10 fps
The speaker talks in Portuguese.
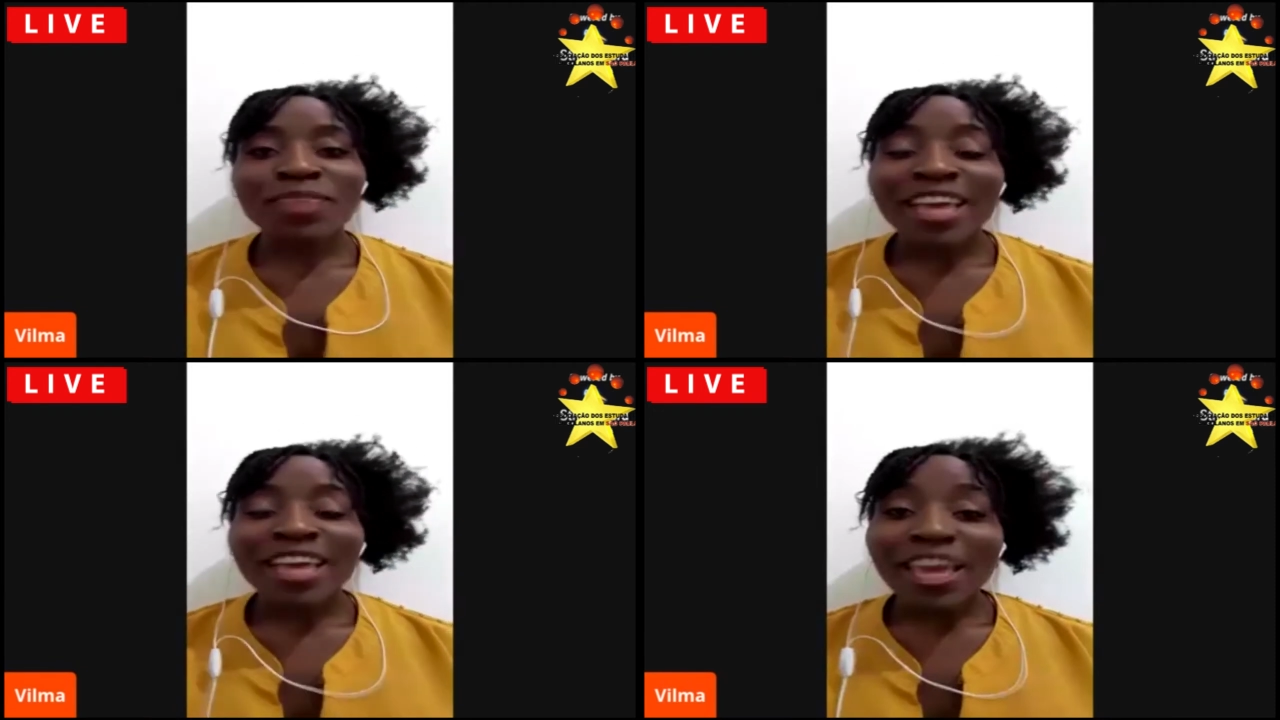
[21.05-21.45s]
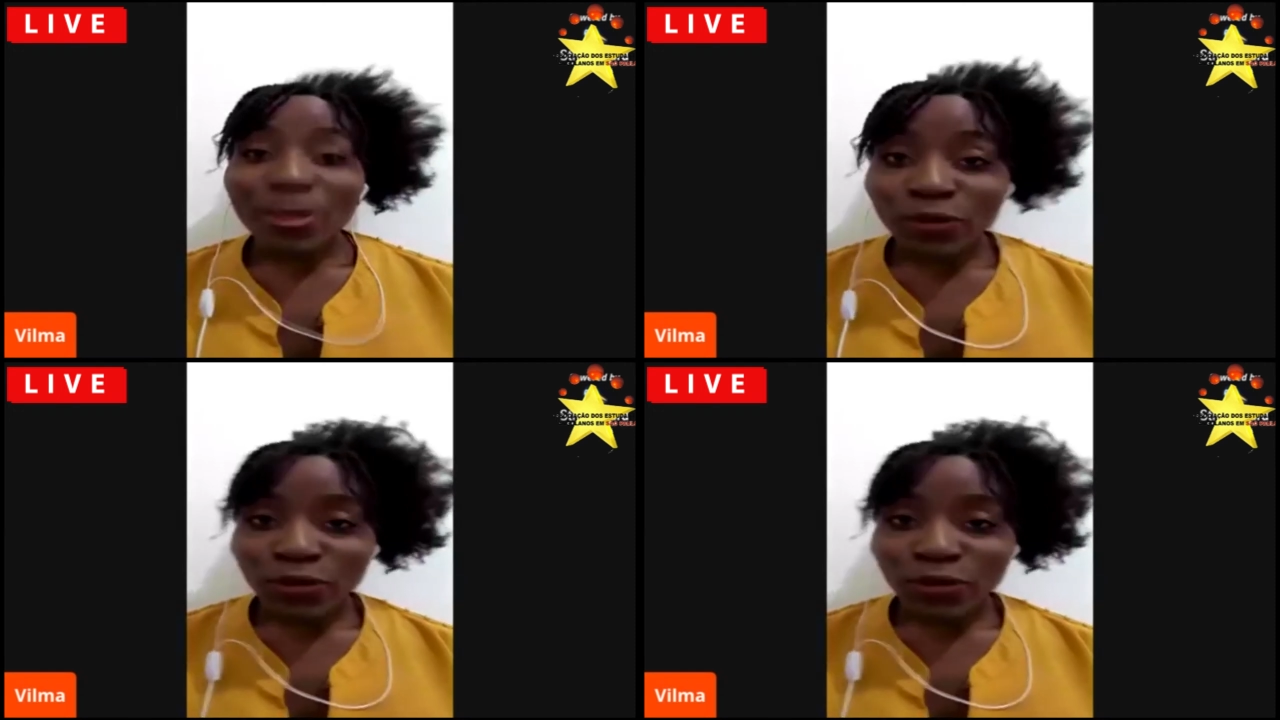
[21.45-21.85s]
Eu
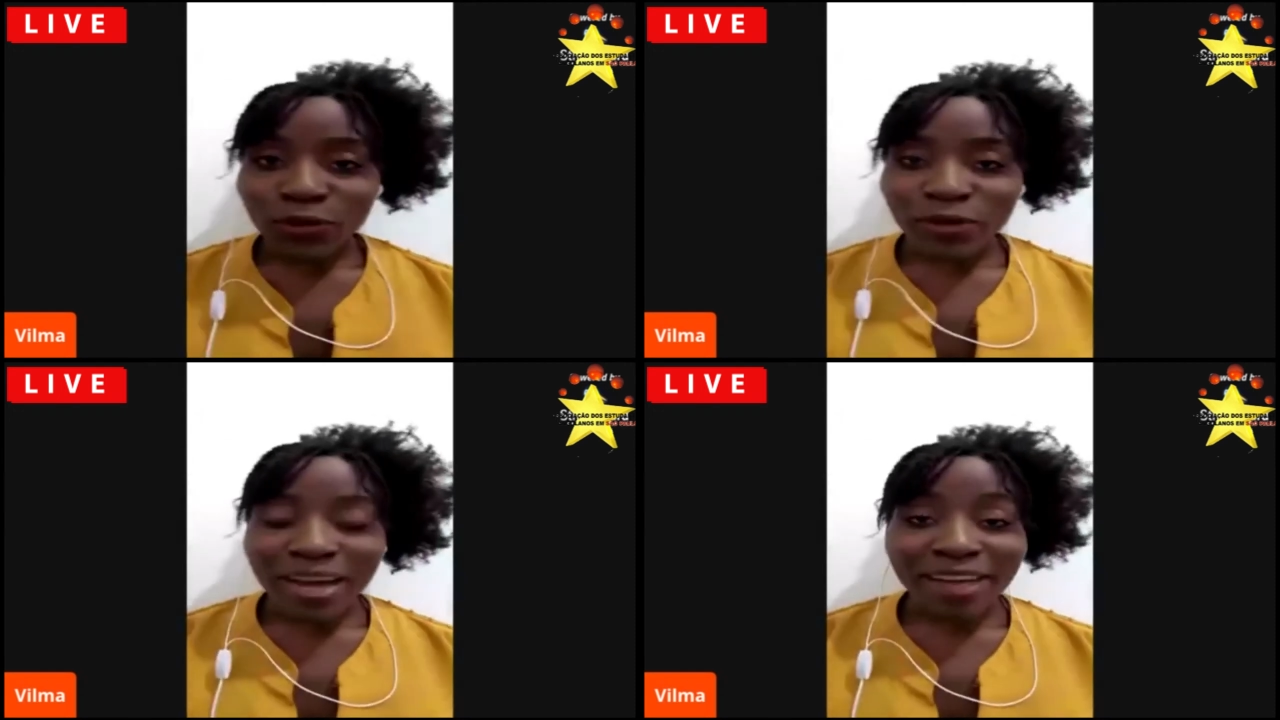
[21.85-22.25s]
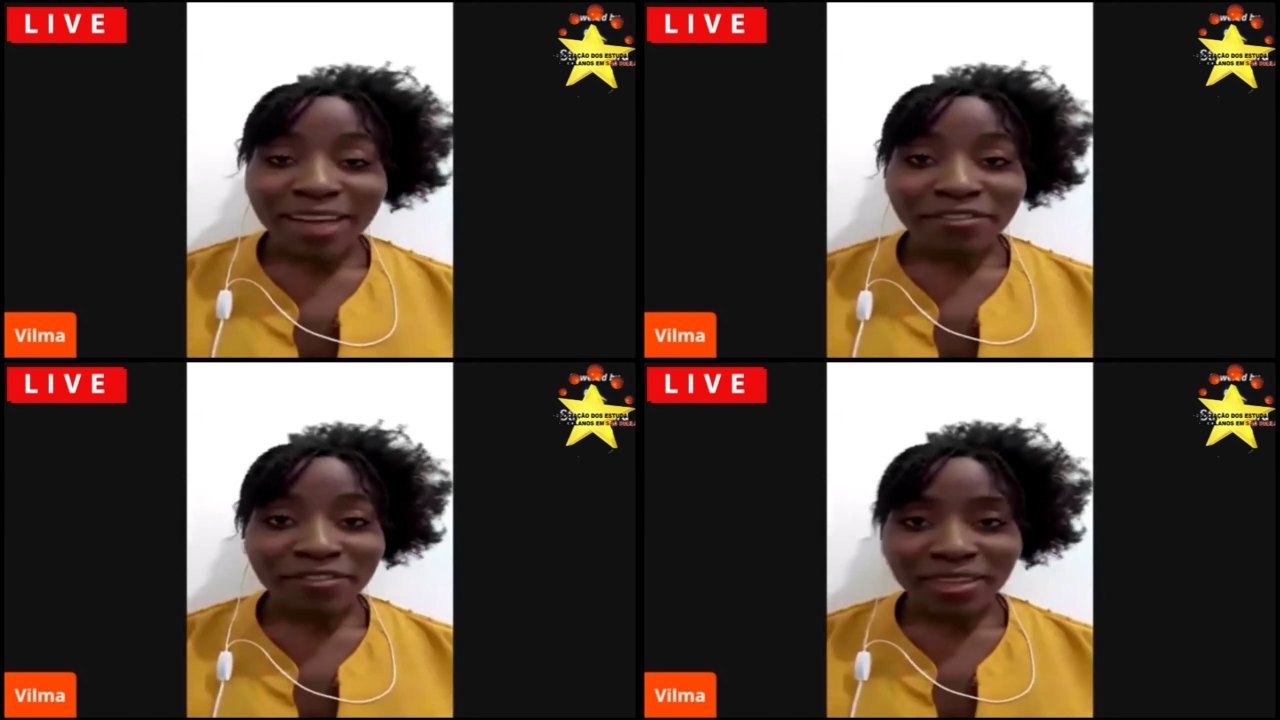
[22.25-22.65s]
sou a
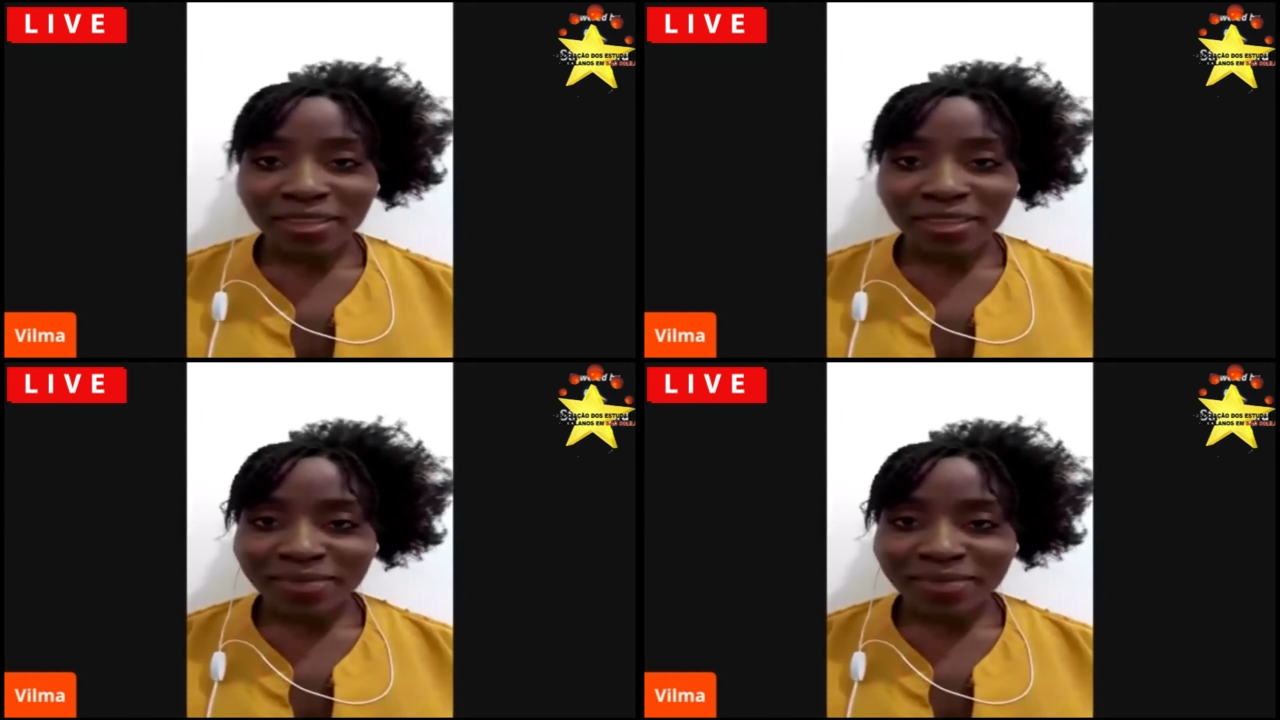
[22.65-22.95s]
Vilma